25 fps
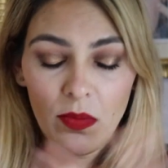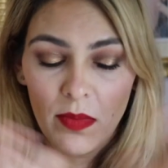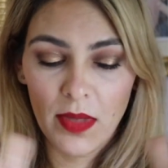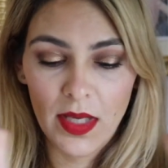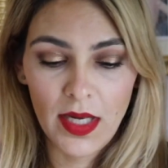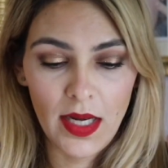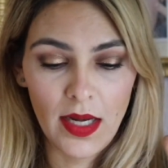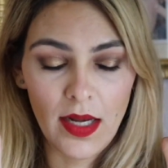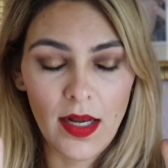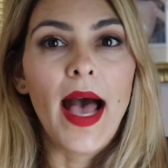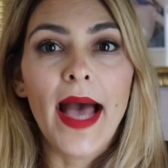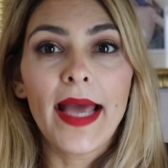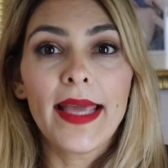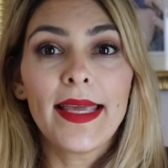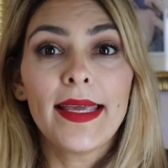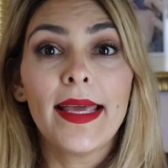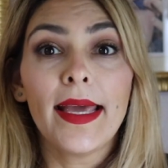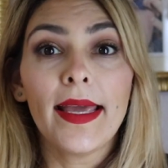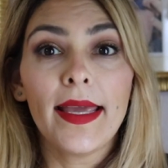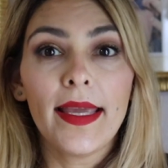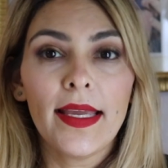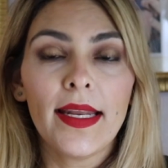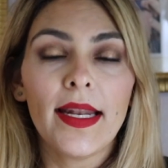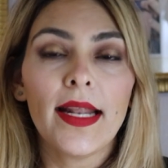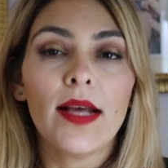Miren, hay que
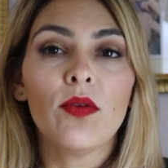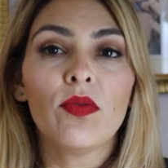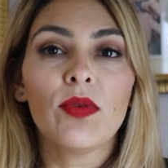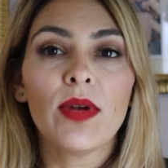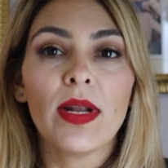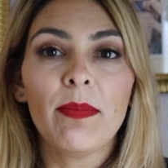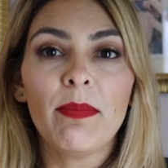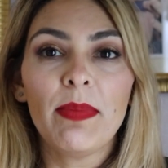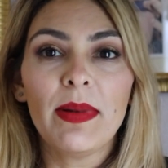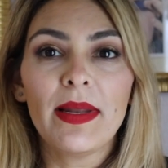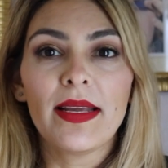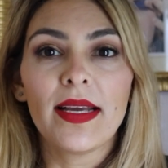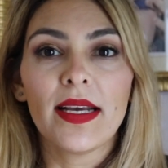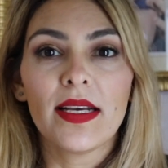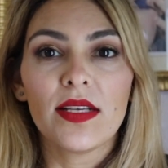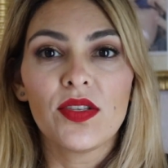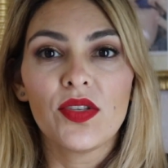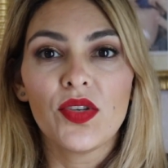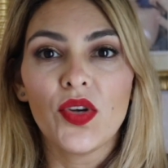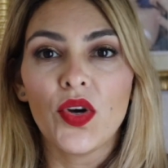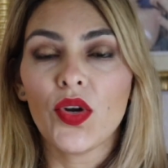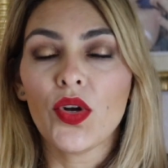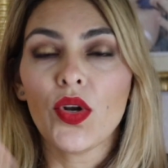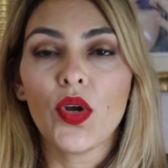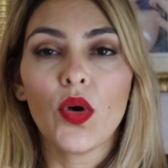ir a una
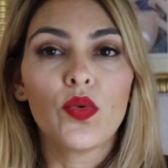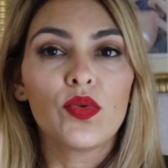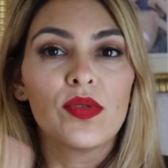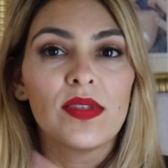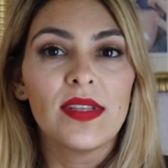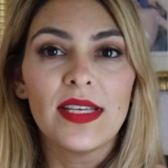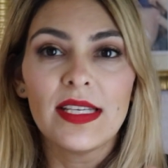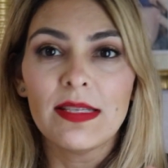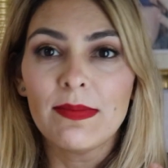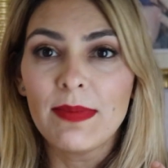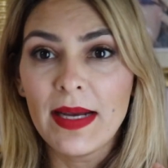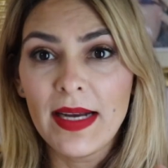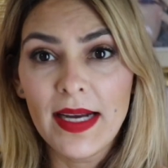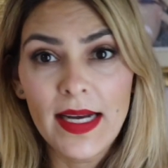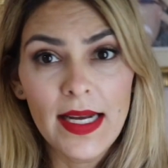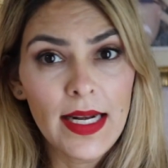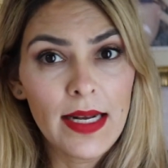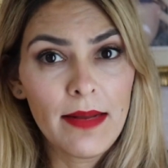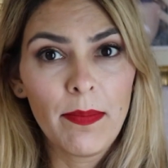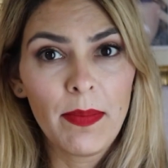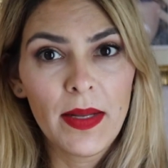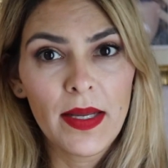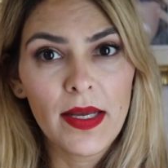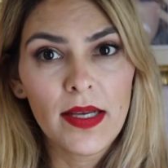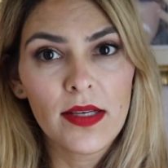aplicación o ustedes bajan
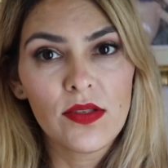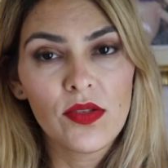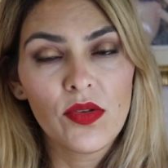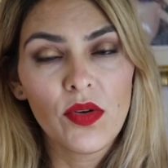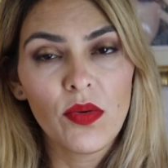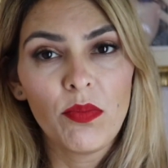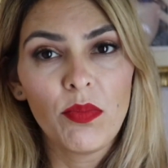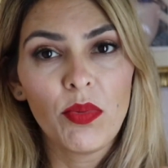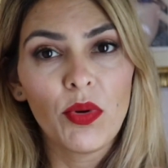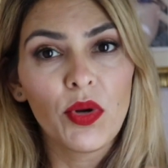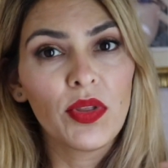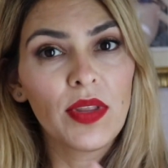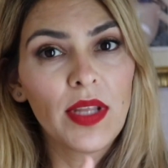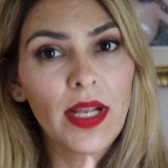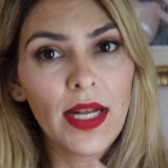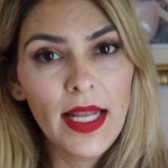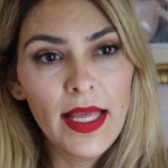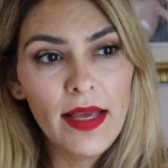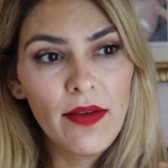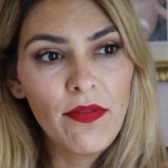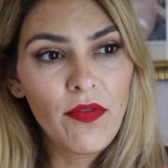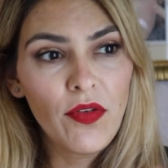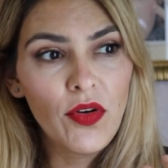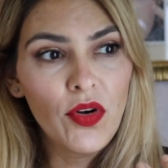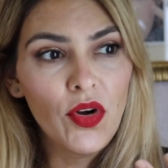la aplicación por
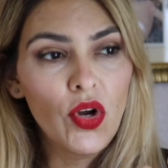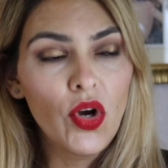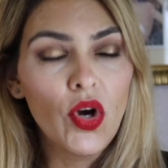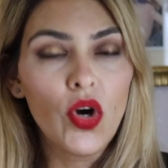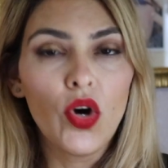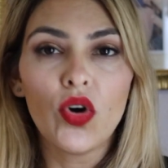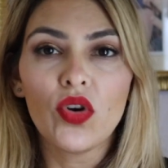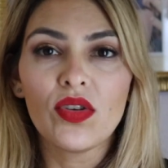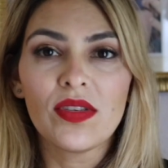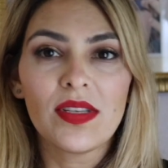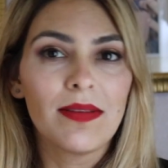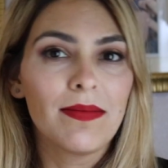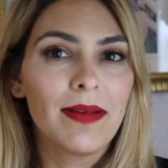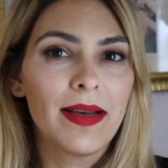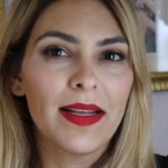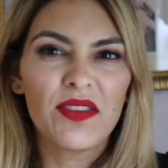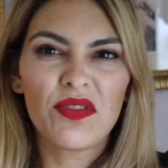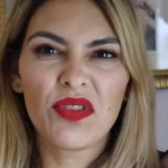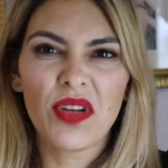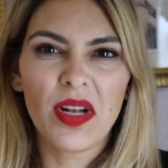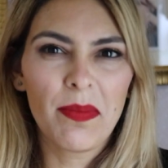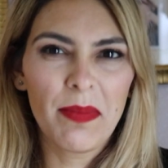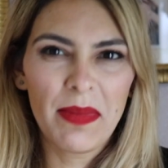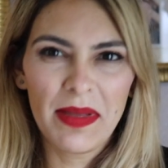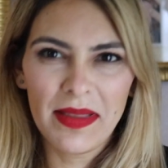teléfono o se van
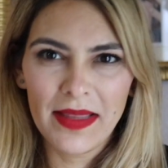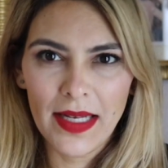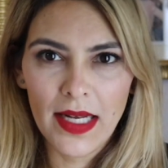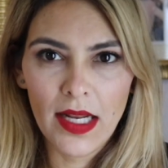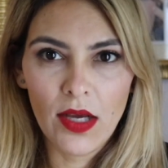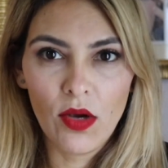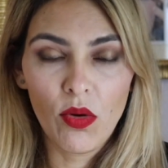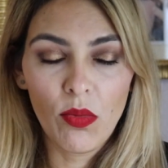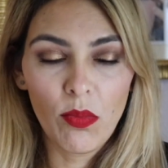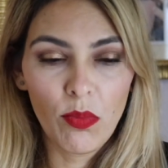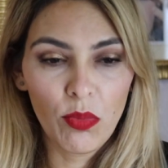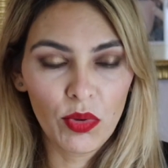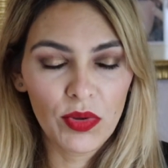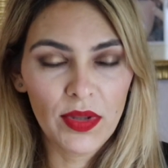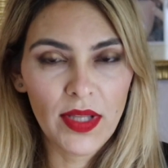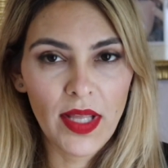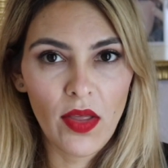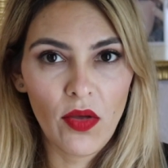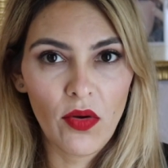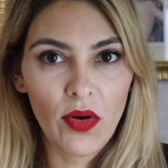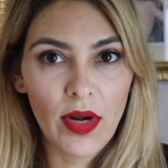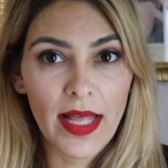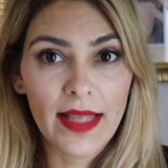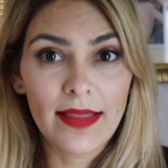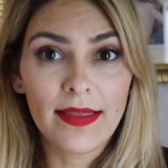solamente en la
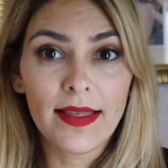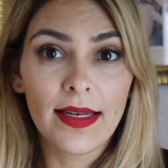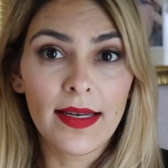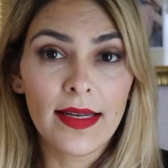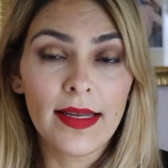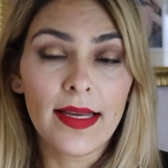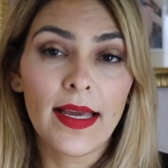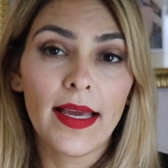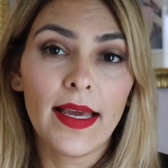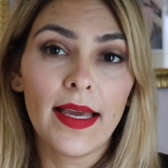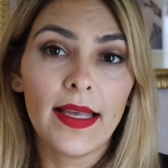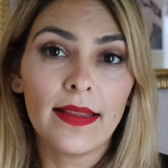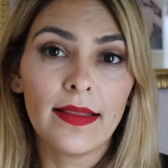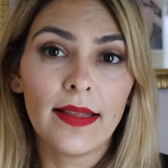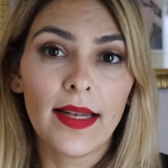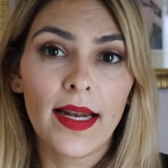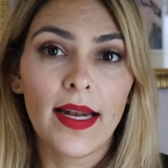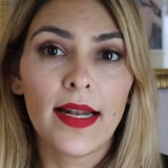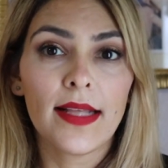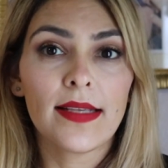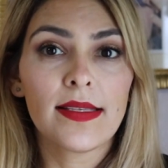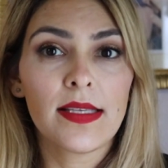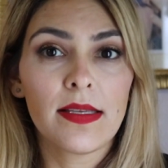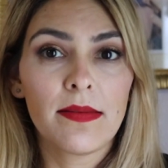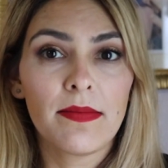computadora. Tienen que
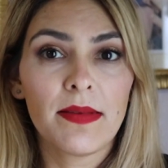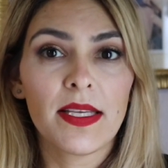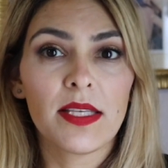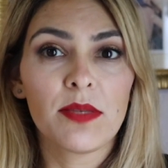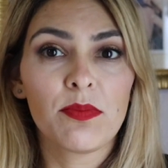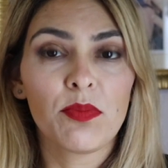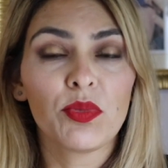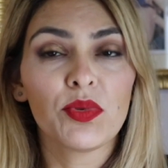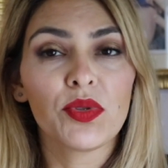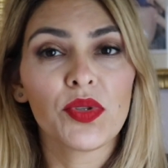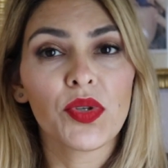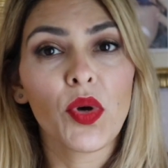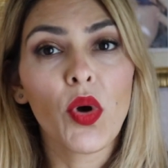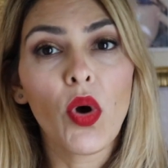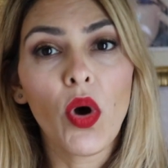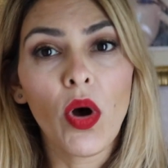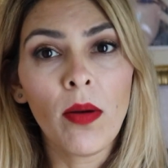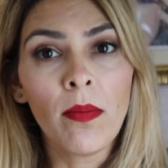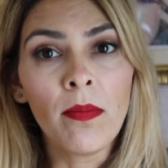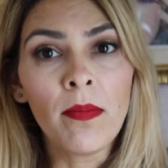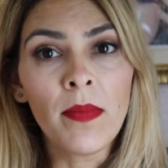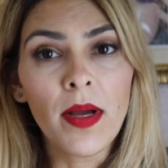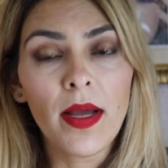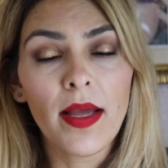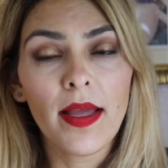entrar a
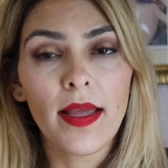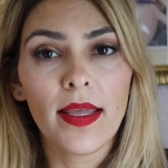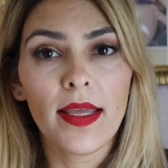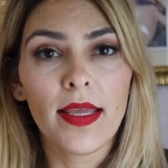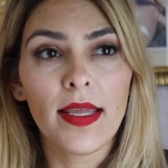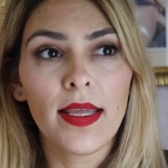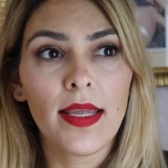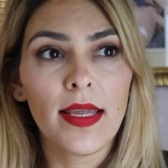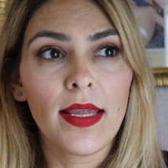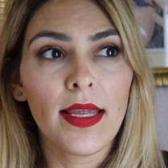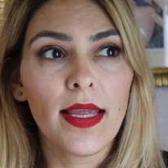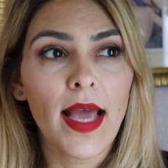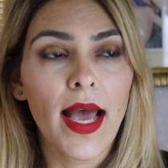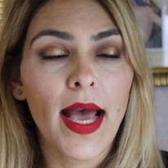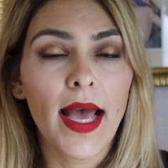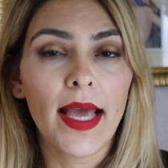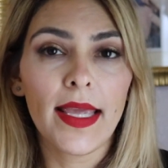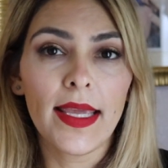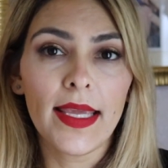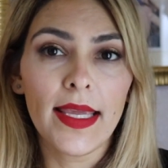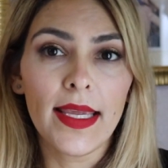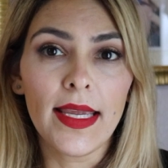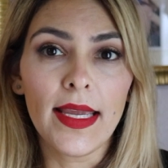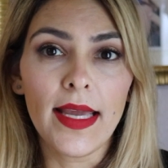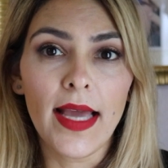cbs.com y
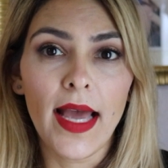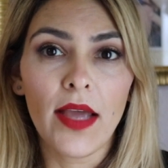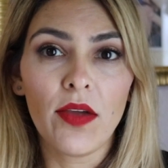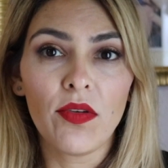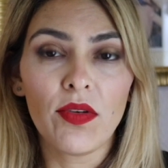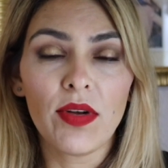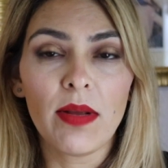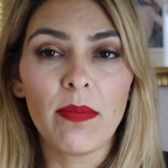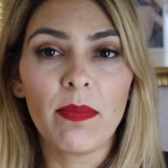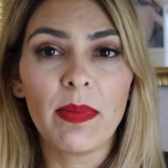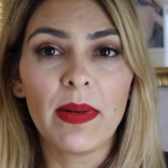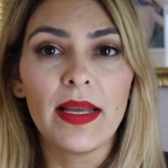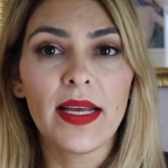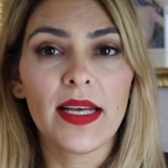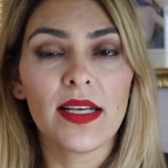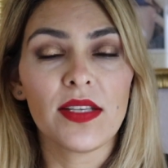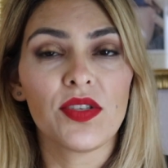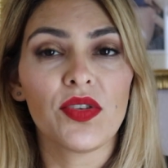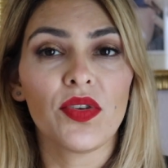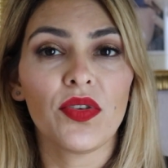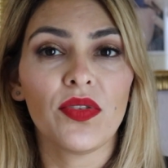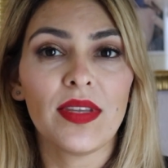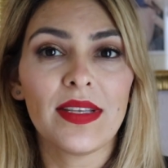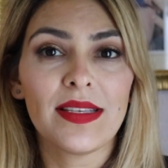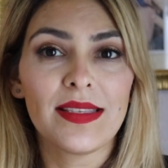ahí hay una
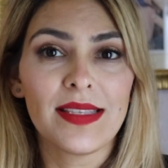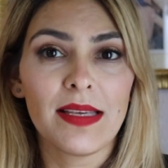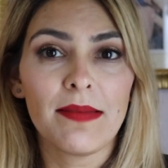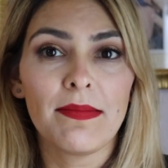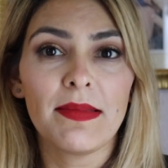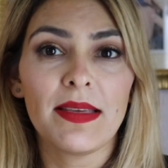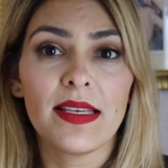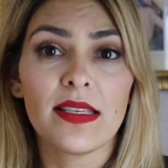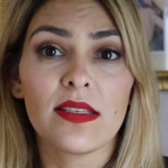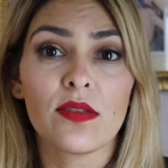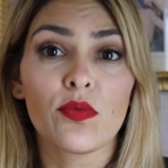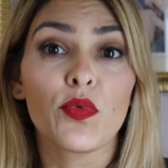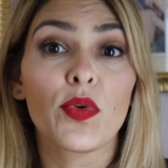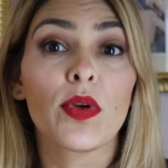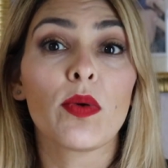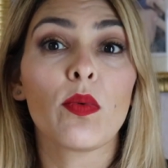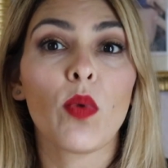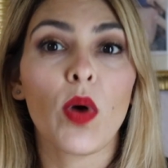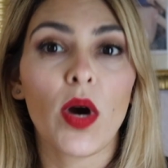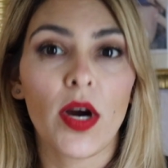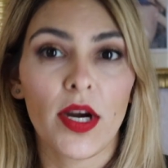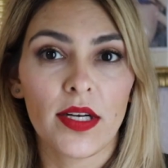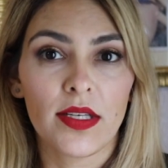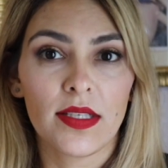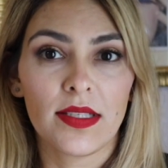aplicación de CBS
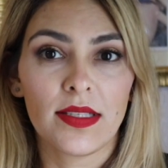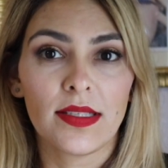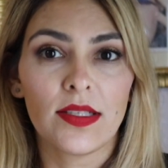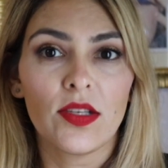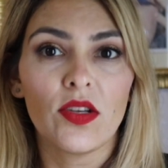Rewards.